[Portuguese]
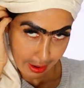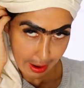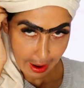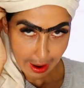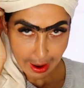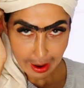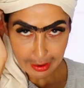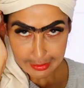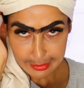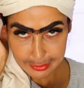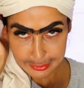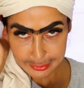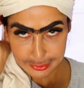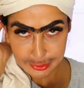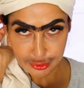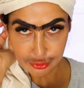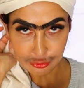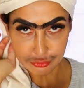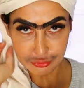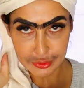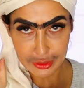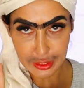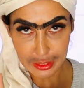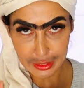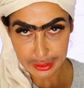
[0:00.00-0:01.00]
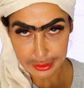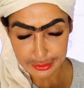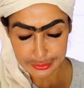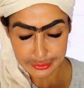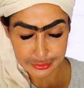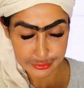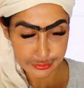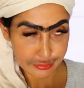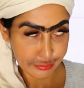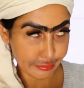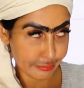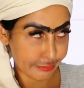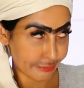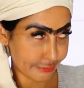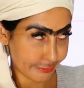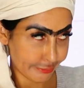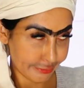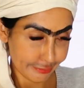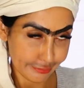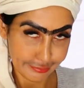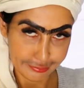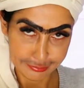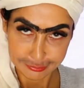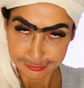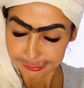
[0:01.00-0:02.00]
Ah, seu Nerso.
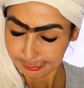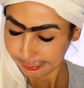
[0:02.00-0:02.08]
Hum.